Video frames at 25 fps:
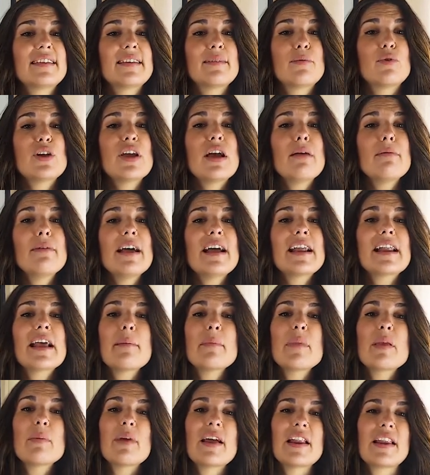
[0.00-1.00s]
te voy a hablar
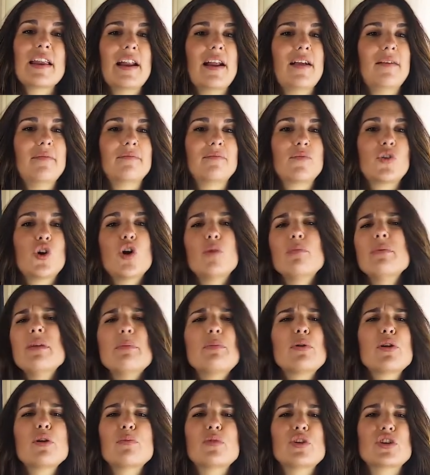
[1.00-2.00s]
a mi manera, con mi
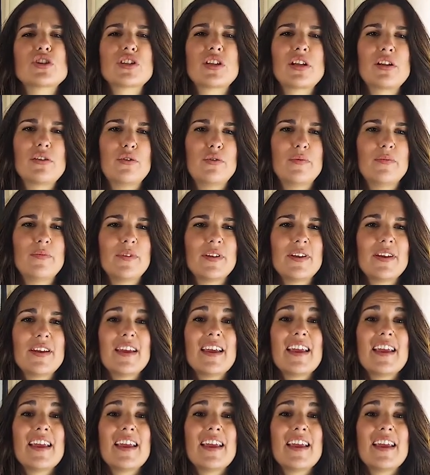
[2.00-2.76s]
propio estilo.